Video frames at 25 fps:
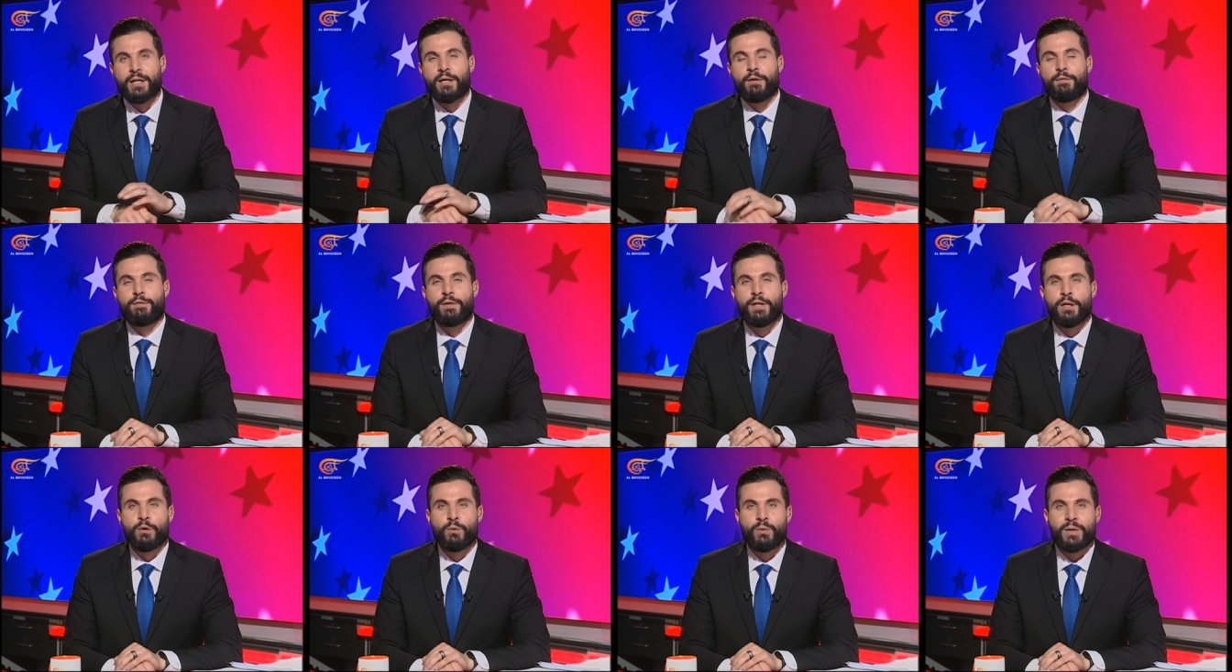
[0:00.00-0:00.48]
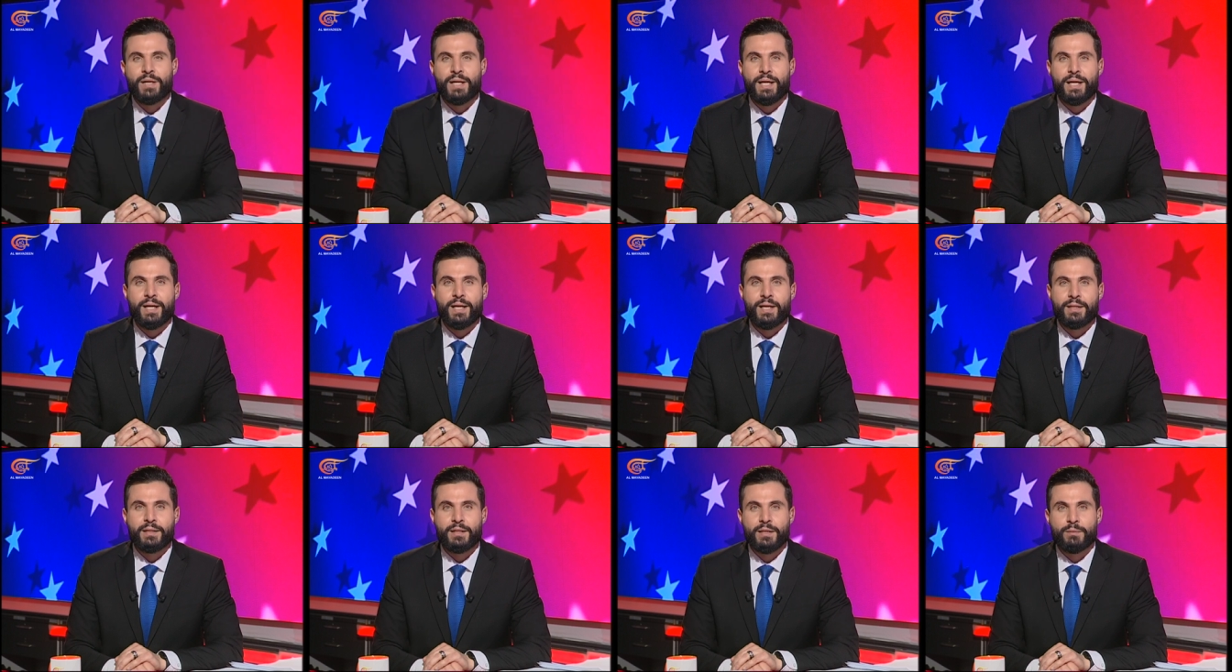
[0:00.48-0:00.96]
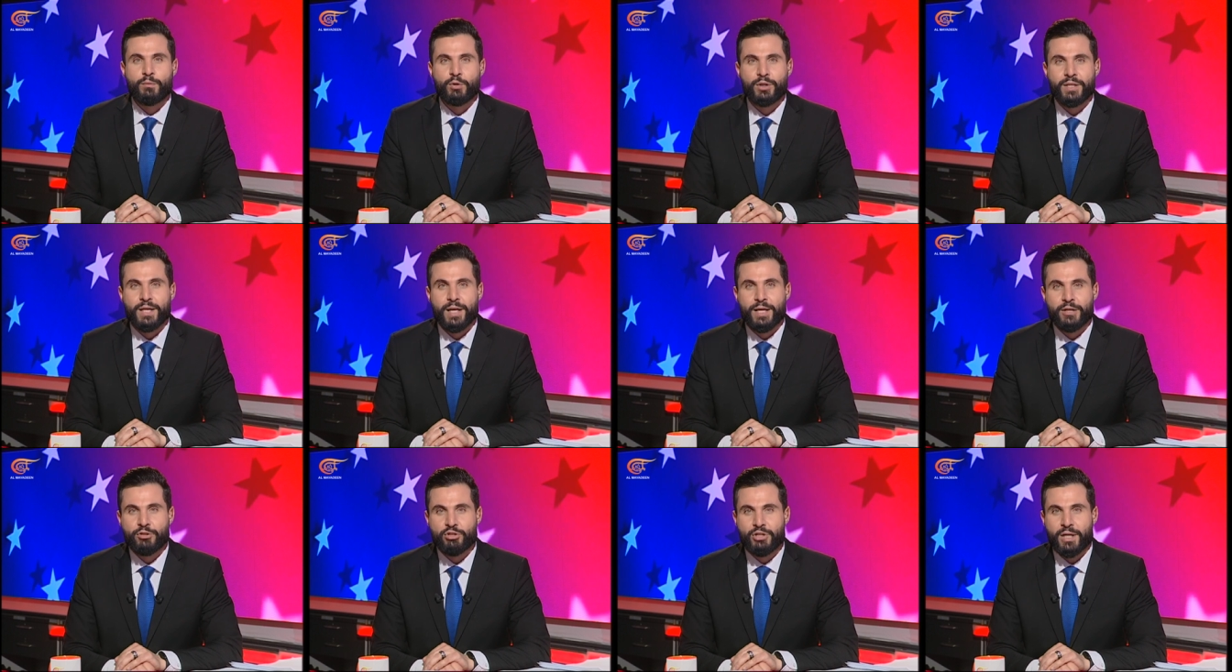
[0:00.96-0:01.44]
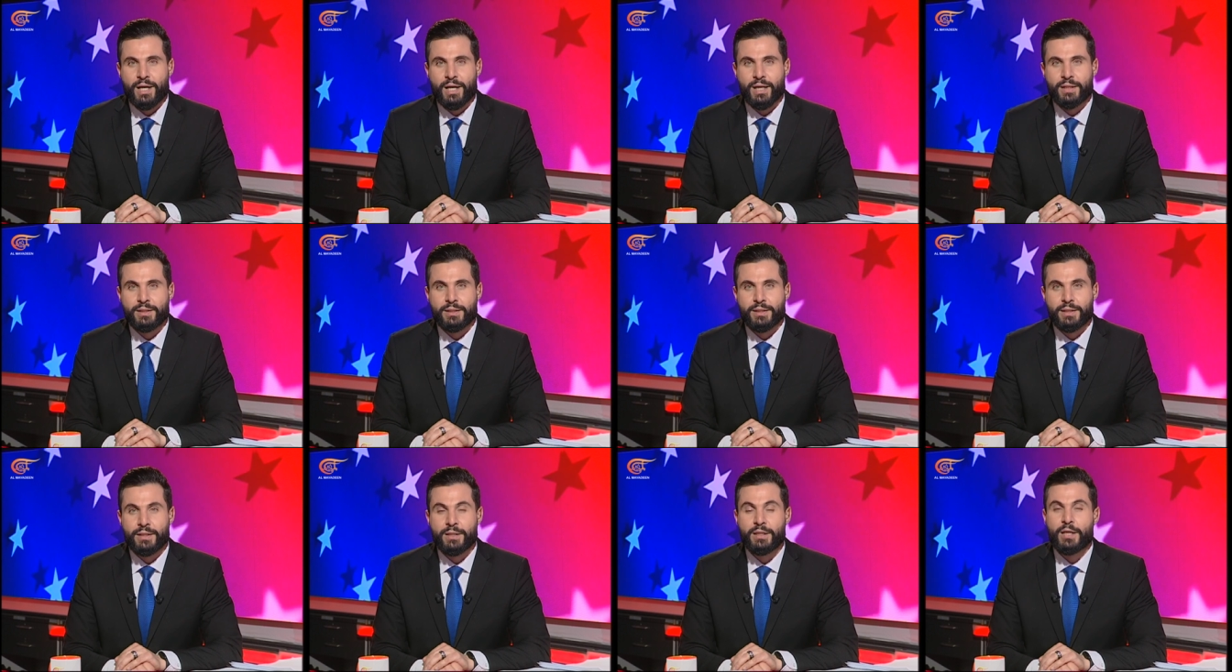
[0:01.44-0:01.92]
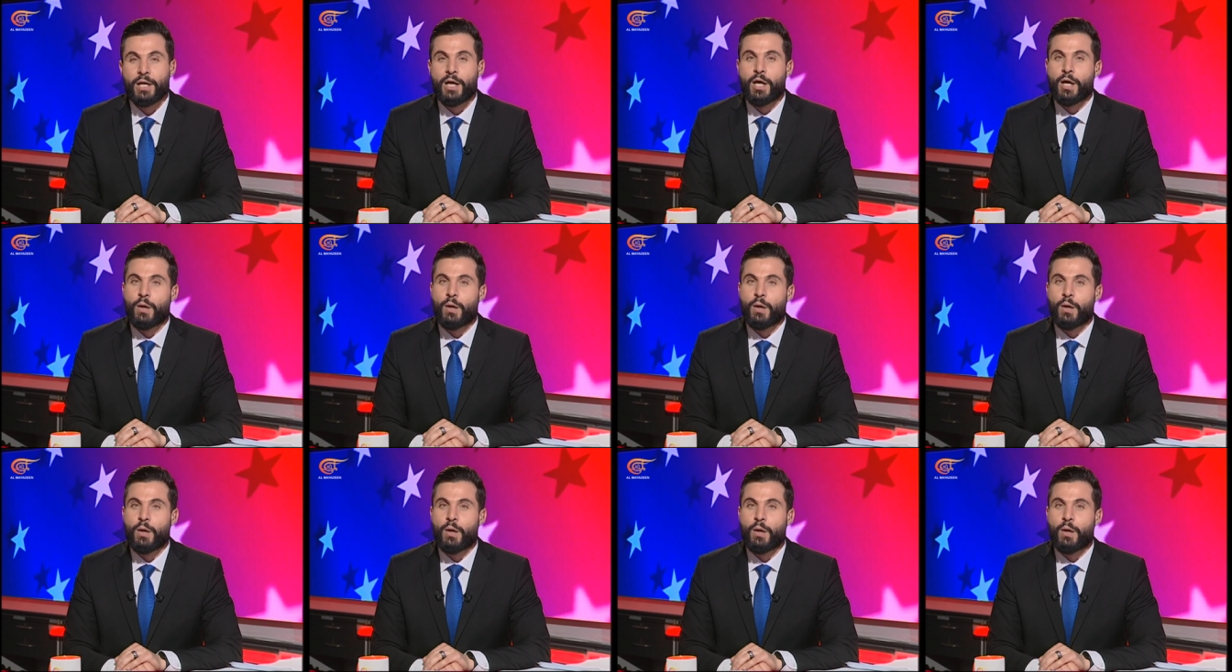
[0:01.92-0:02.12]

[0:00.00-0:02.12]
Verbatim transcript: في الولايات المتأرجحة